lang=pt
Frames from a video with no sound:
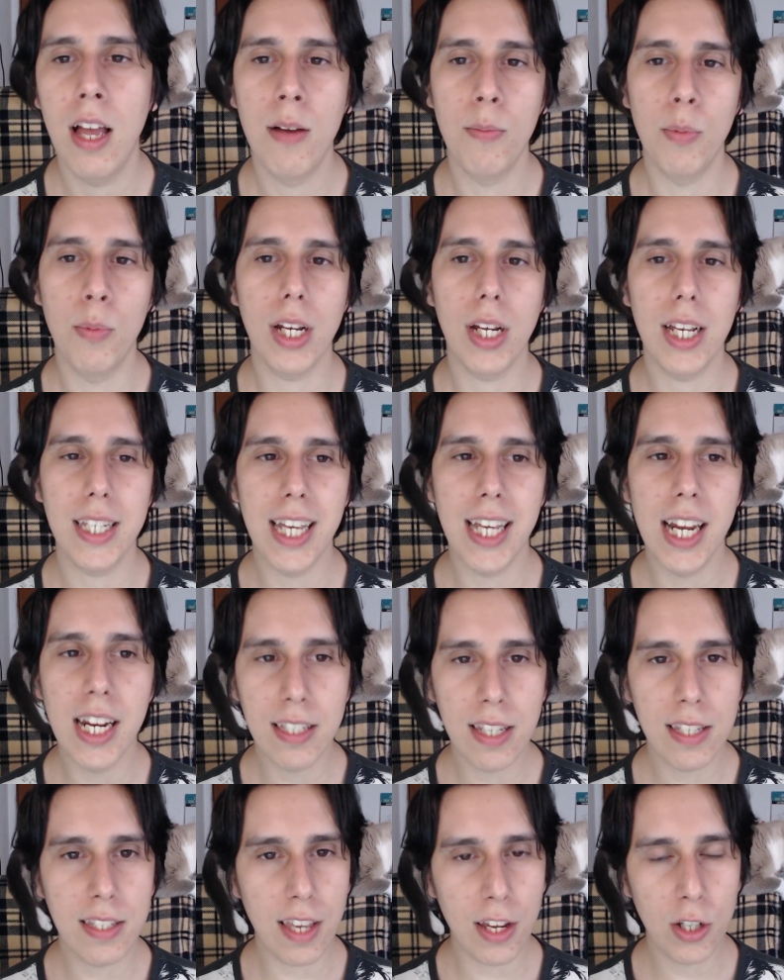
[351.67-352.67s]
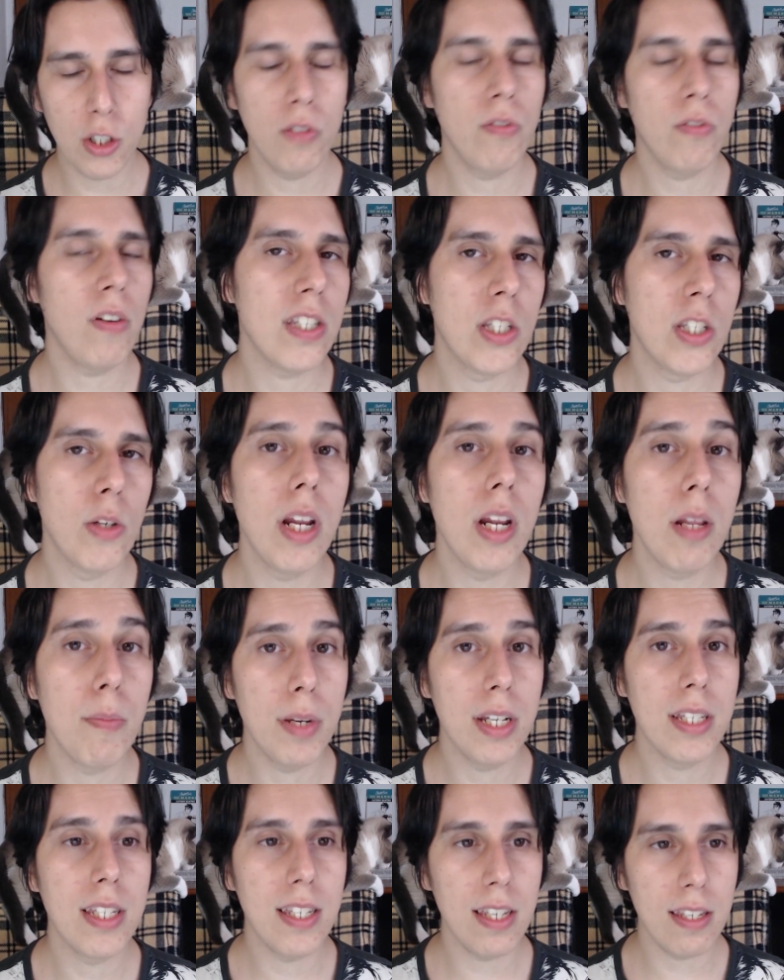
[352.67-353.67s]
Porque se ele se sente vazio, ele
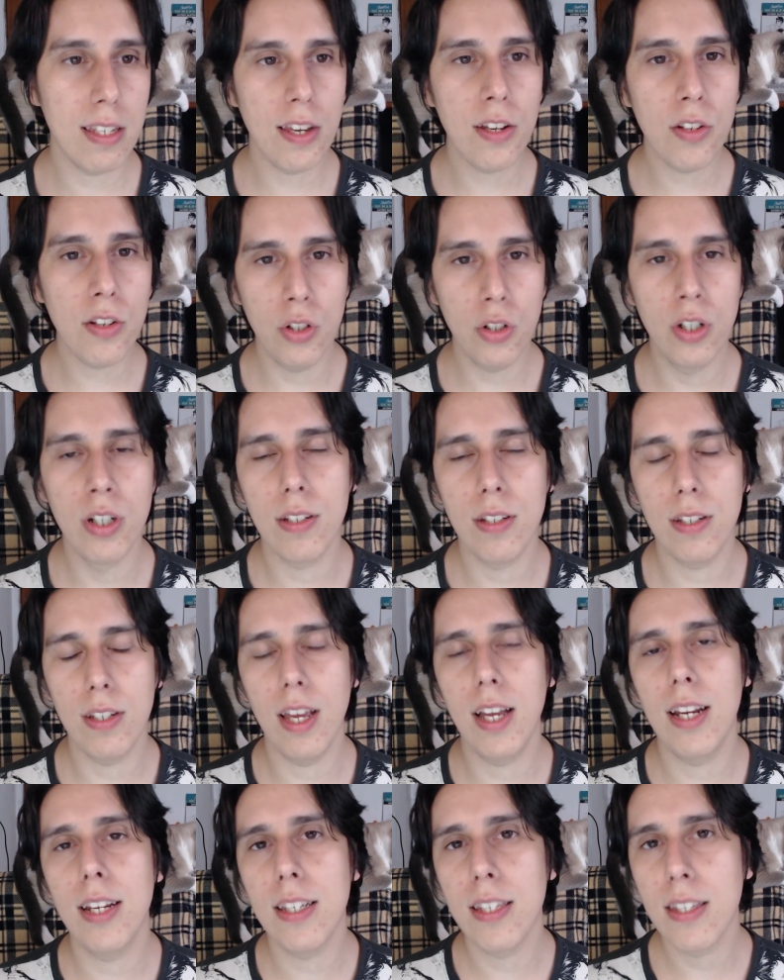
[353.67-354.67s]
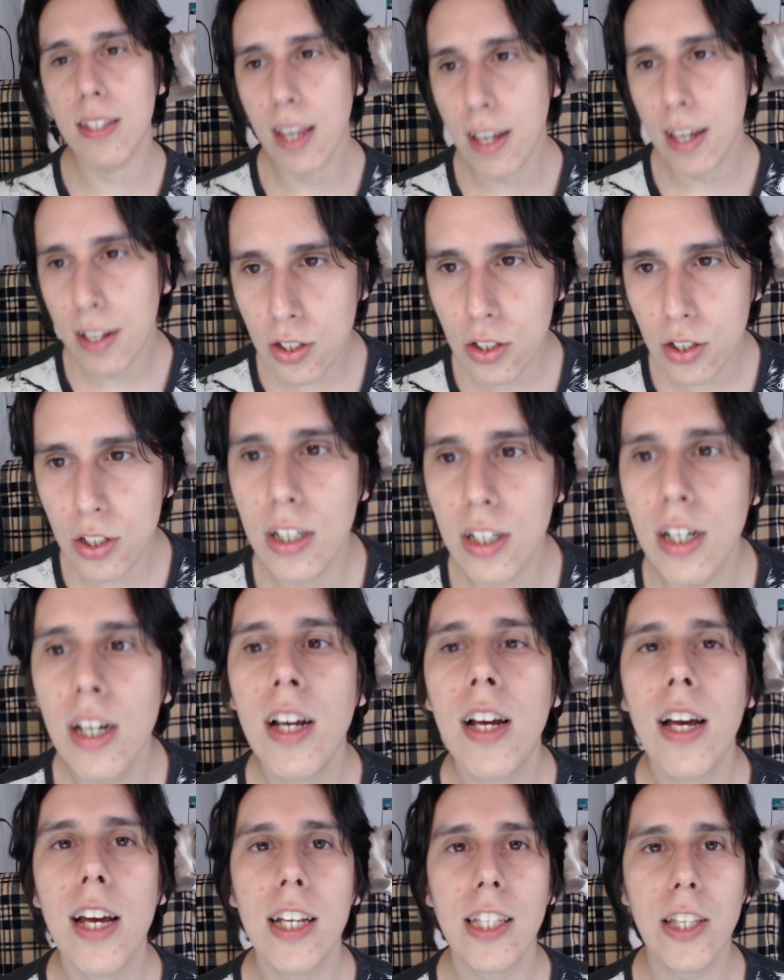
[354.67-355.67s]
precisa sentir. Se ele sente,
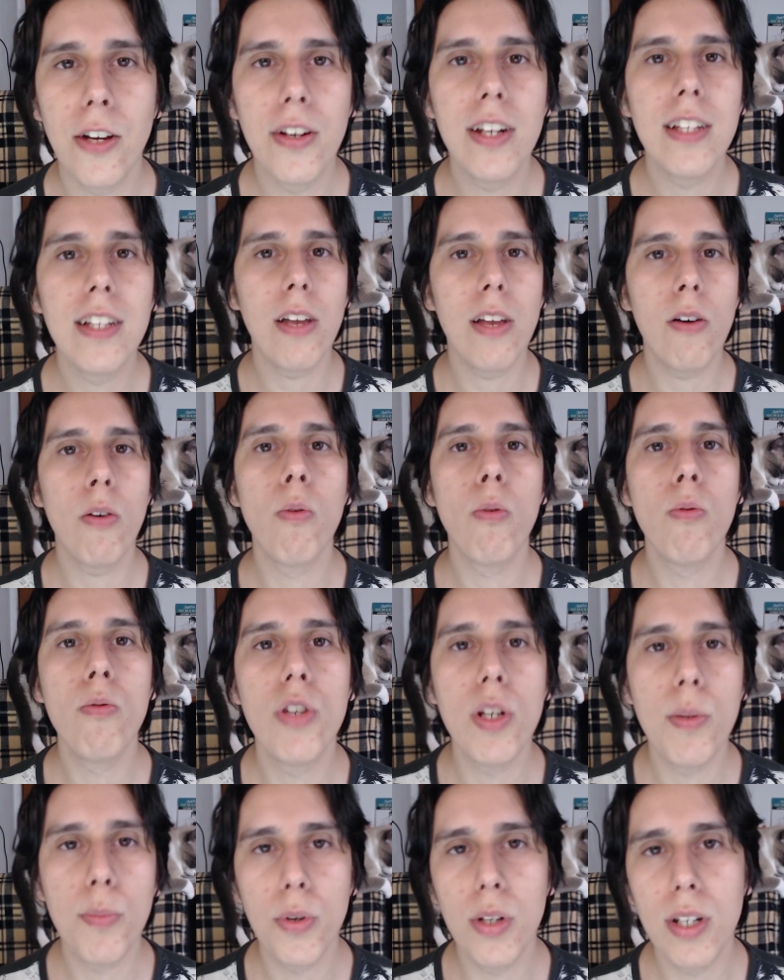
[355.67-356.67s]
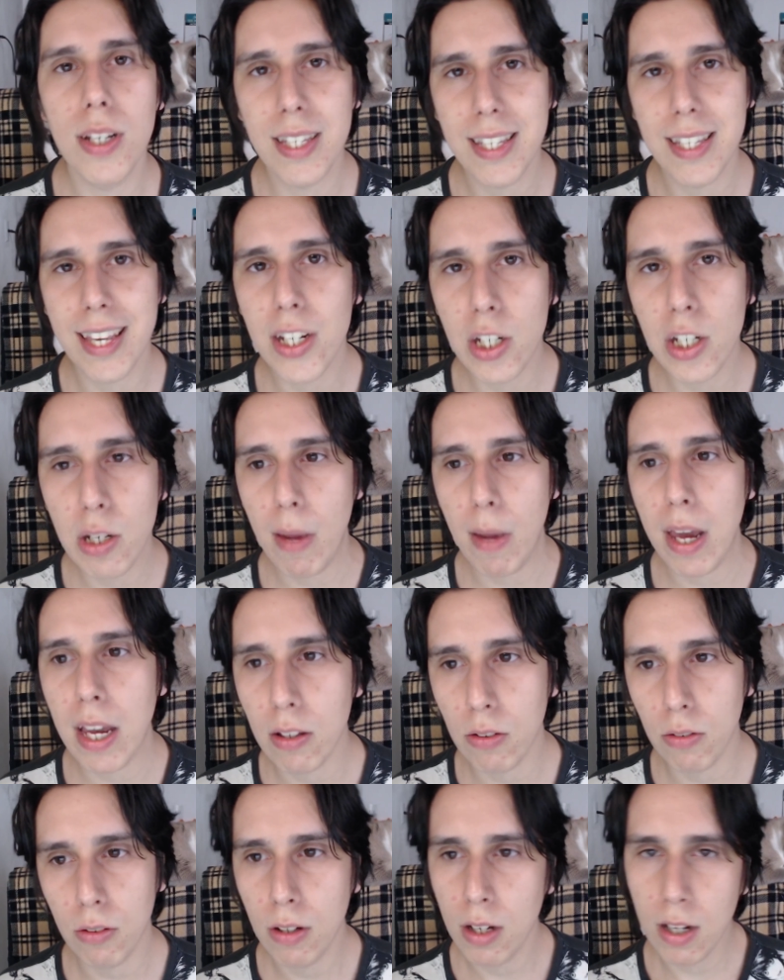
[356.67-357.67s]
então ele tem algum tipo de
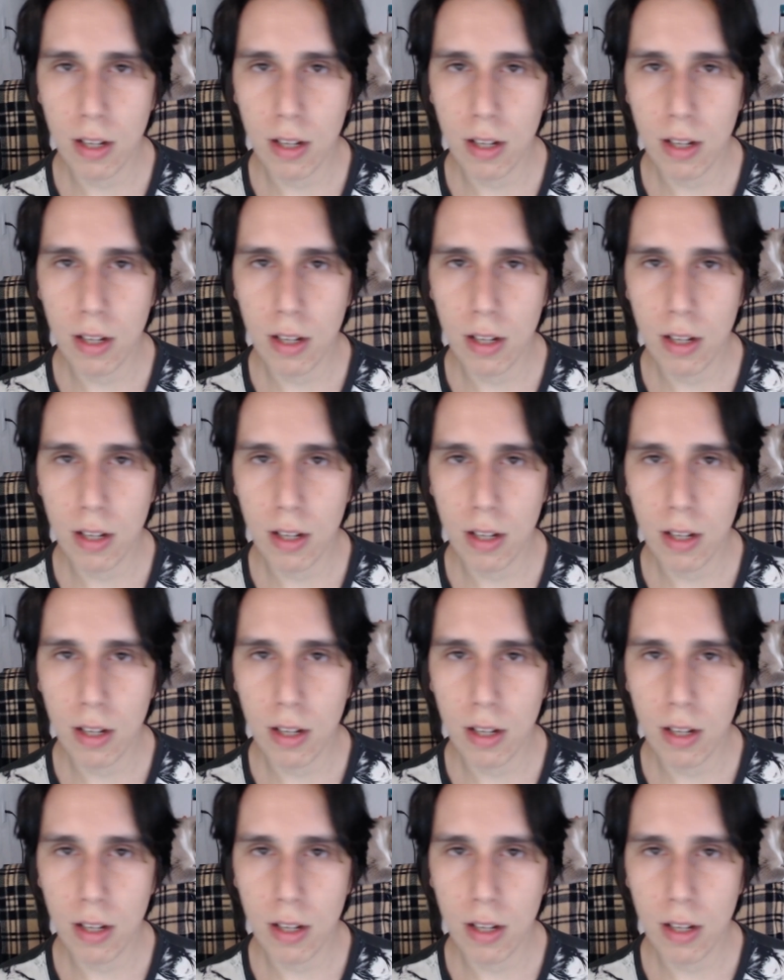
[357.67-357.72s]
sentimento.